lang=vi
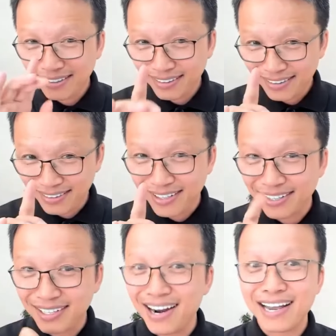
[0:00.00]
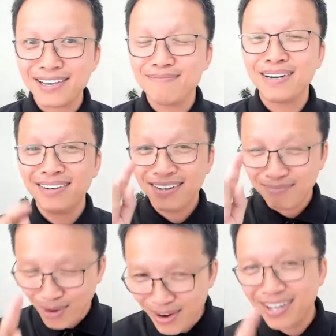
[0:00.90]
Trên thực tế đã chứng minh
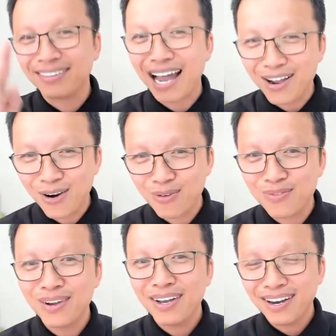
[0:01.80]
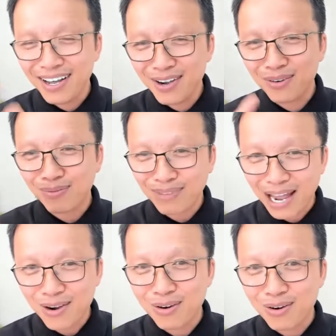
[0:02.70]
mỗi lần tái hôn, ly hôn xong tái
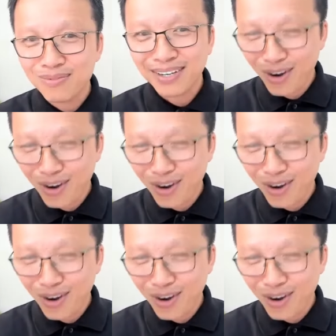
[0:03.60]
hôn, cái hôn